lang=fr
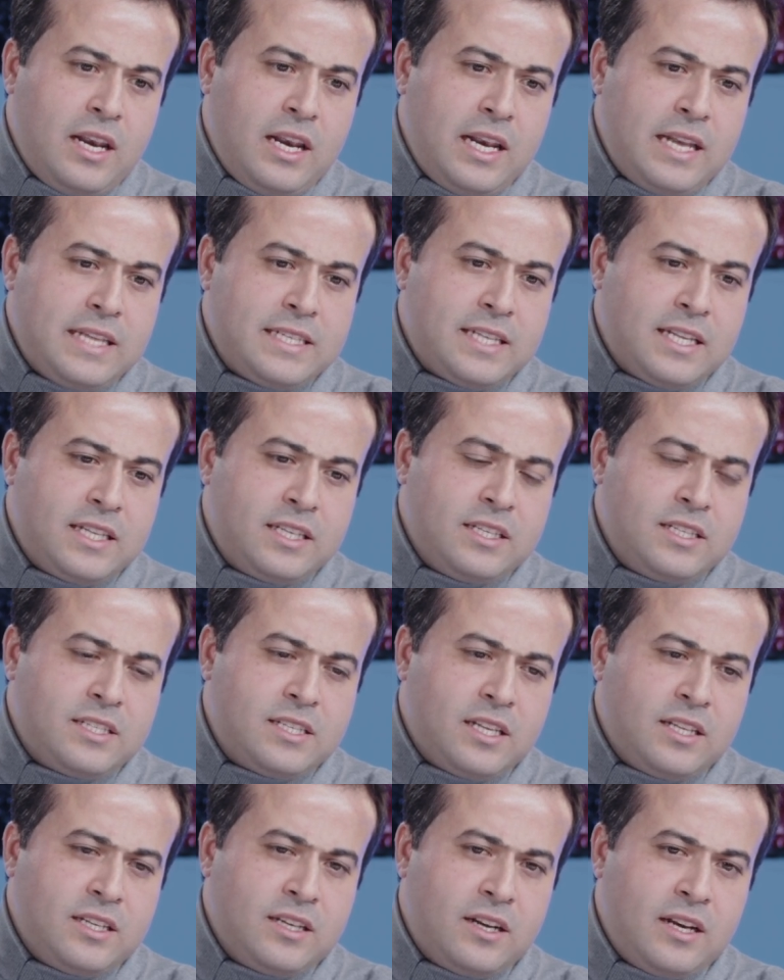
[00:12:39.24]

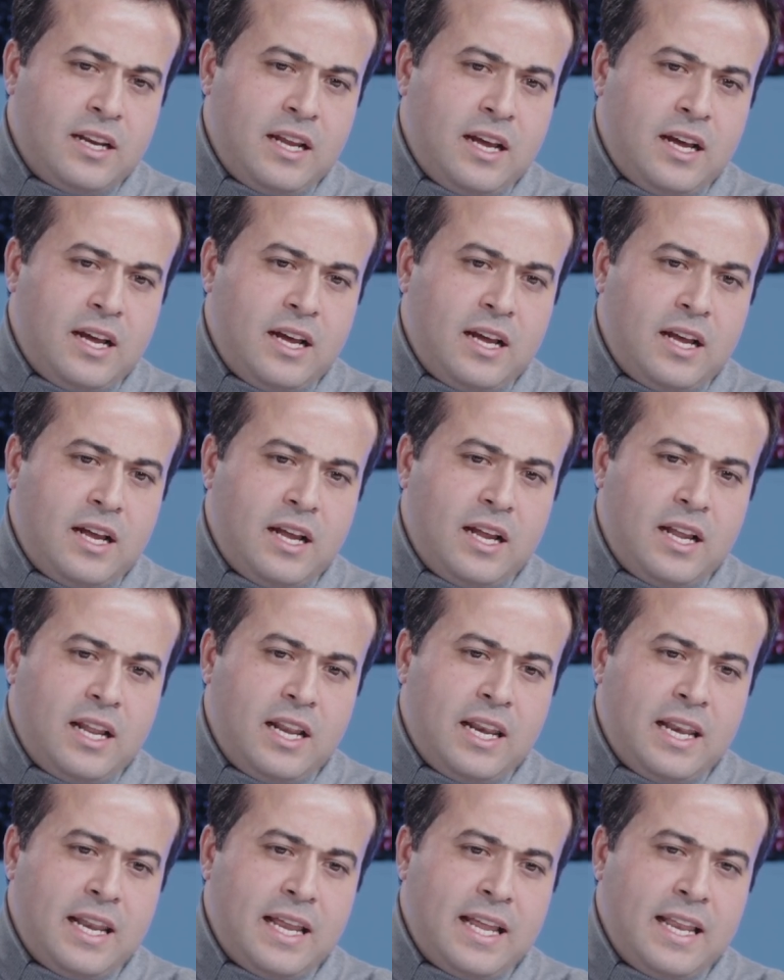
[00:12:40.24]
c'est-à-dire,
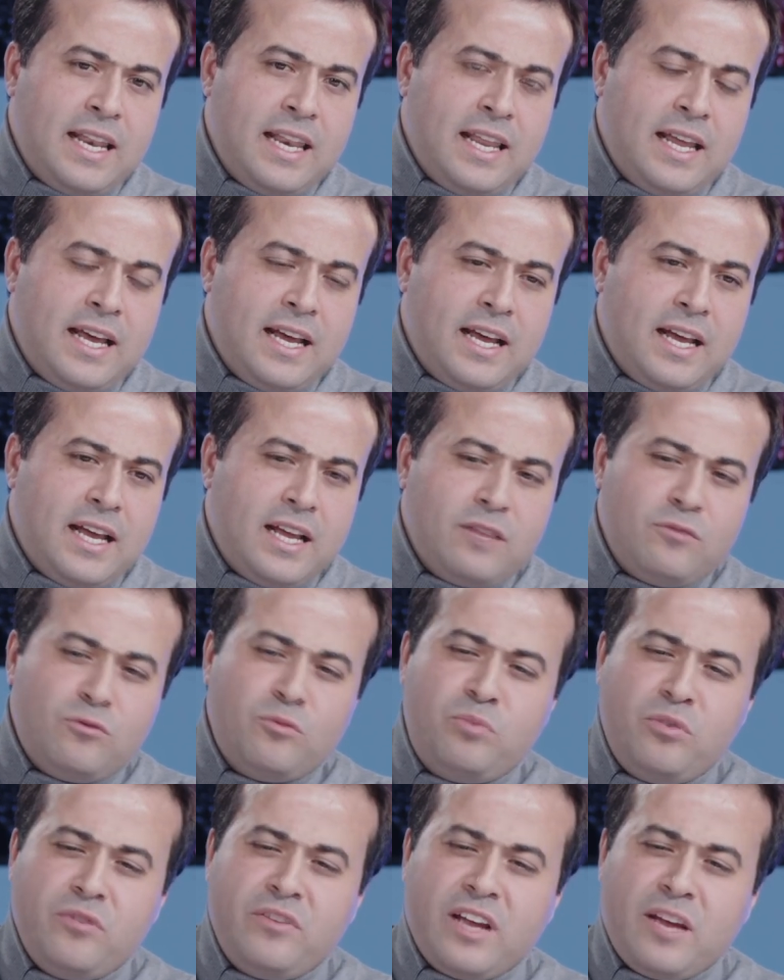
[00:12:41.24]
la, vous
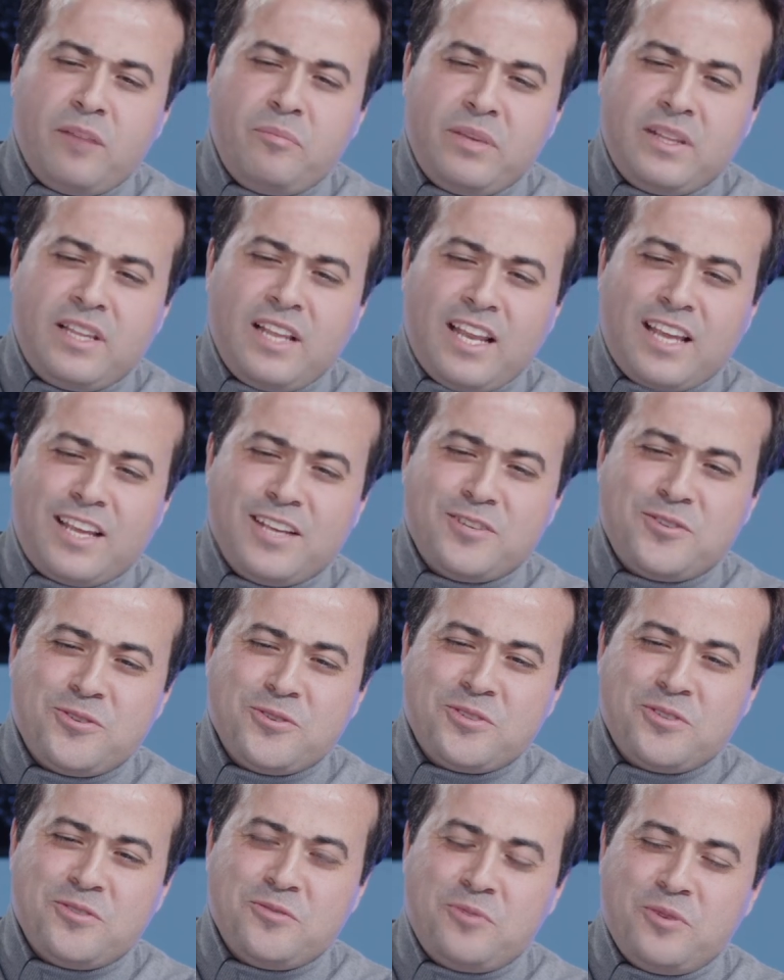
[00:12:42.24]
pouvez répéter la question,
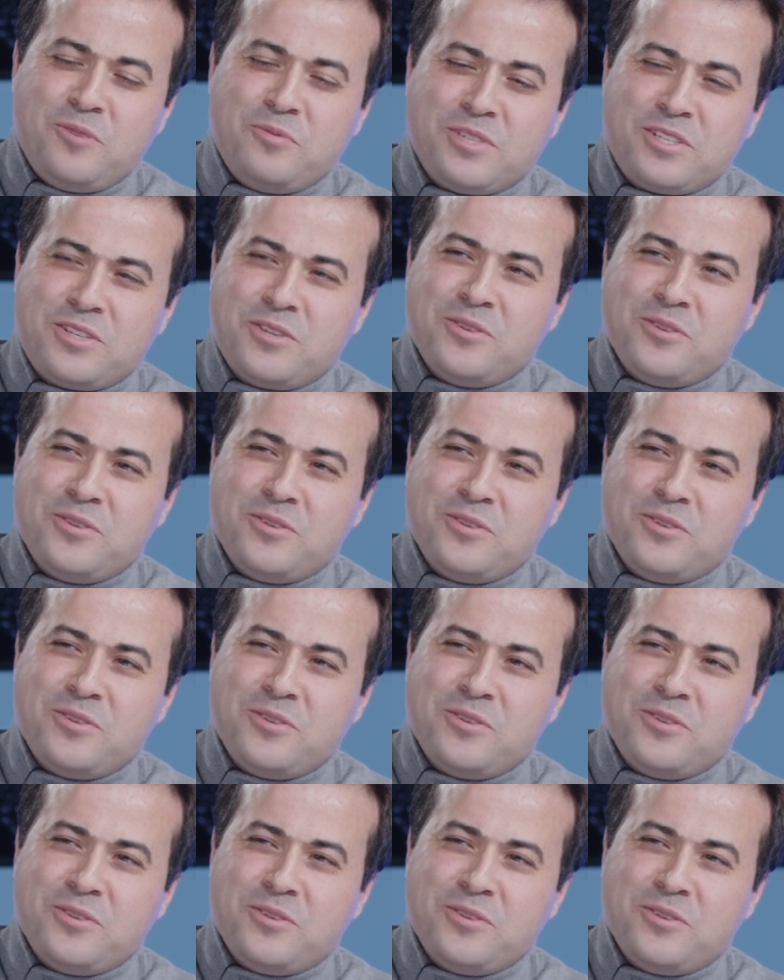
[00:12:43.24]
s'il vous plaît parce que...